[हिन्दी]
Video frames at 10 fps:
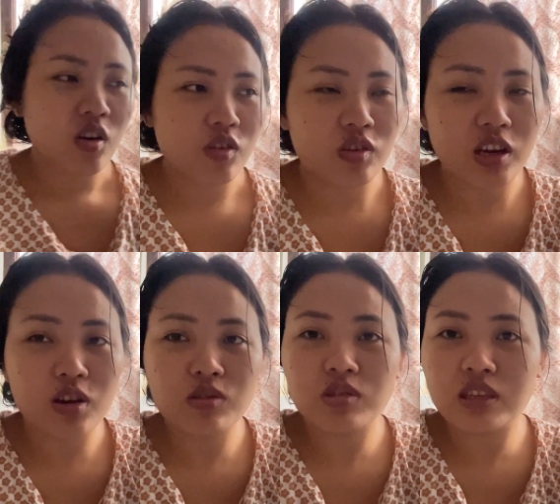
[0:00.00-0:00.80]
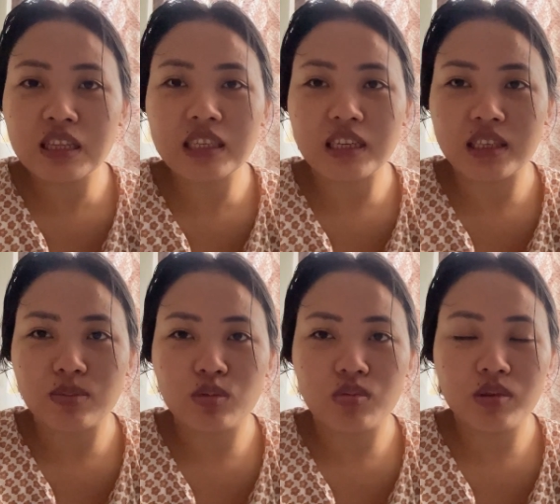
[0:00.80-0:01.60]
और ये लोग जो जीन्स ये
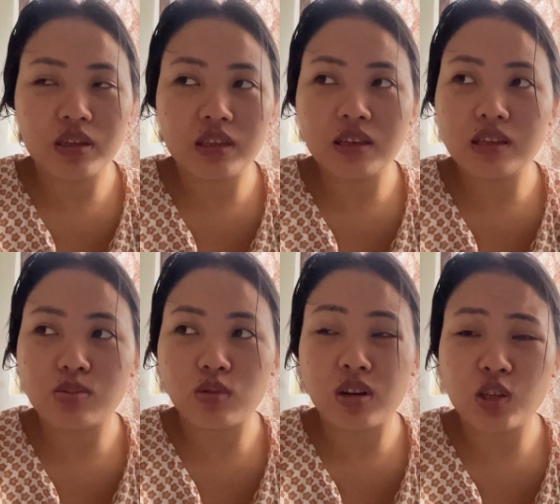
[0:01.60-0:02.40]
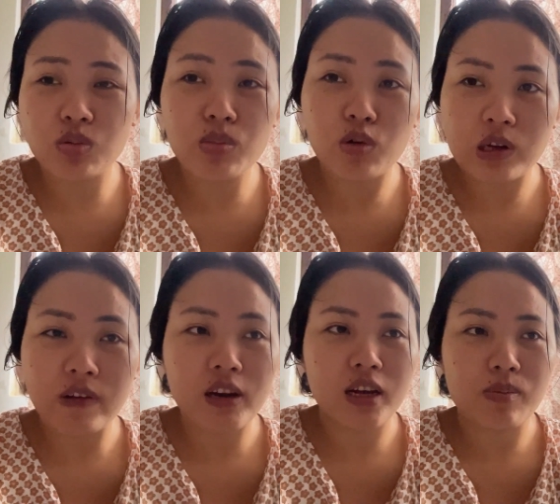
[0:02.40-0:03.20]
सबको भी जीन्स बोला है जो भी मोटा
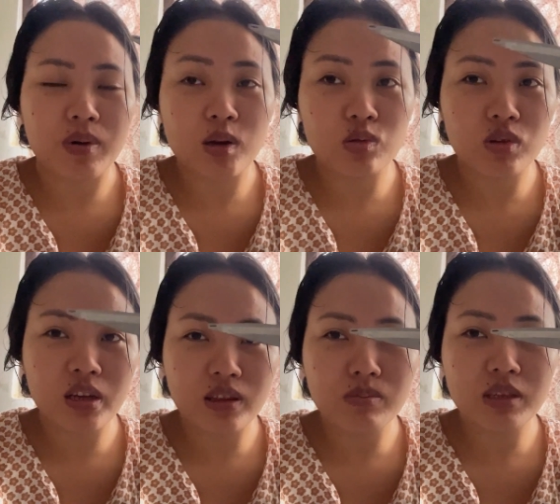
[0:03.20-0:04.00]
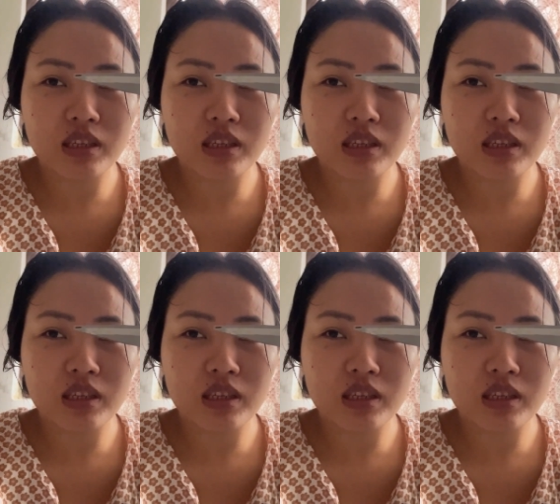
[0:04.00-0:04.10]
वाला कपड़ा है उसको एकदम